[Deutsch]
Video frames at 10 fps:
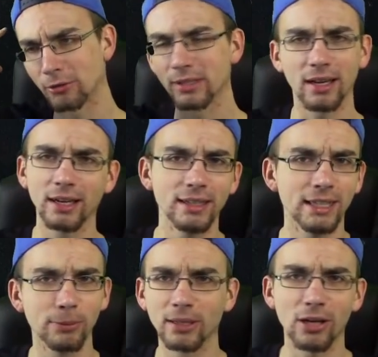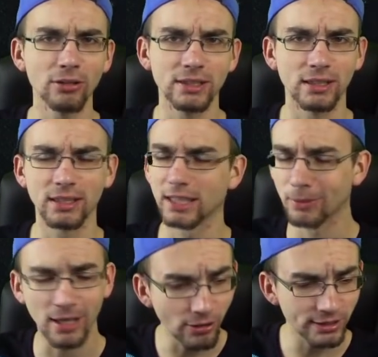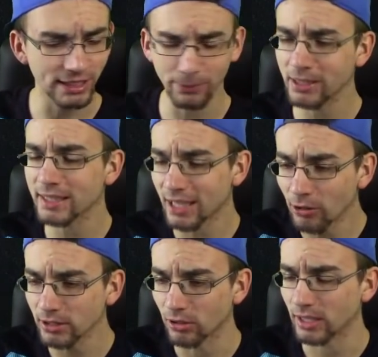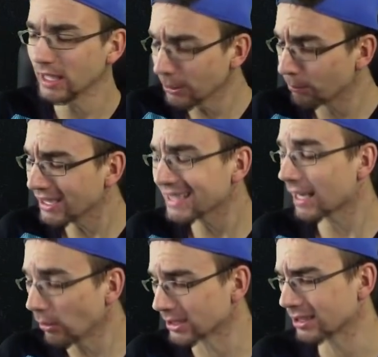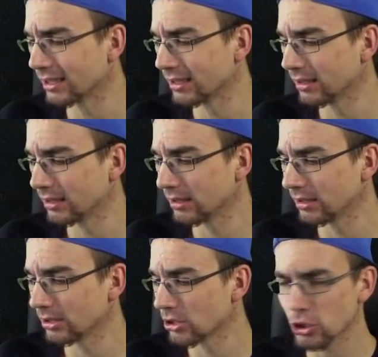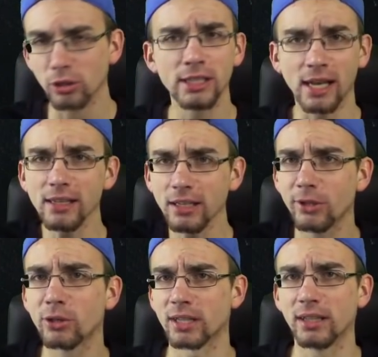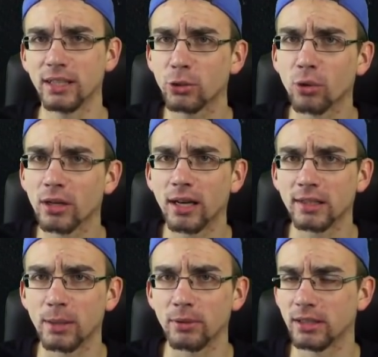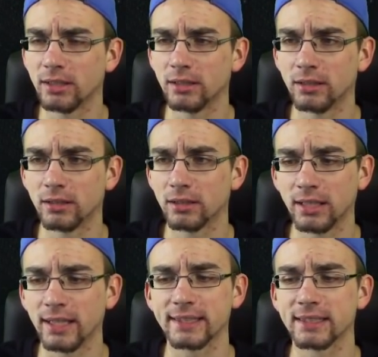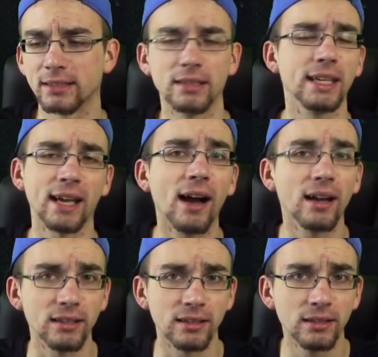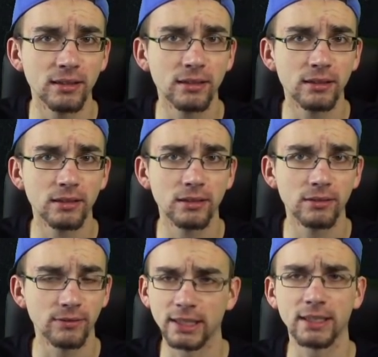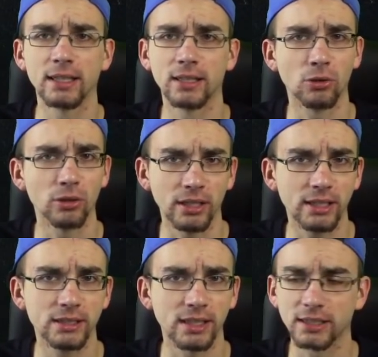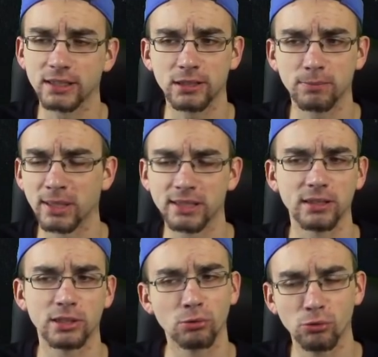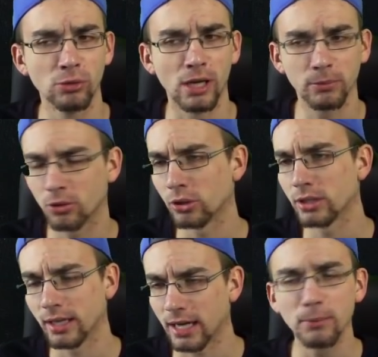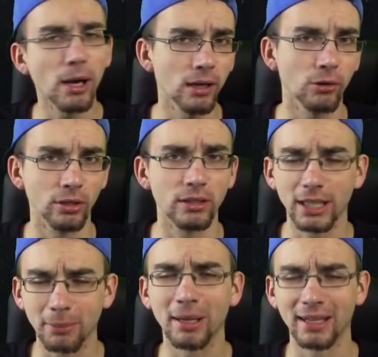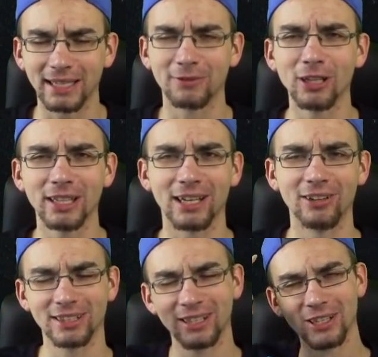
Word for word: Haut rein. Ich bin raus hier, ne? Ich bin raus. Ich bin jetzt raus, Leute. Ich bin jetzt raus. Schaut die anderen Videos an, die ich hochgeladen habe in den letzten Jahren. Wenn ihr noch nichts jetzt Besseres zu tun habt, könnt ihr gerne machen, Leute. Ich bin jetzt wirklich raus.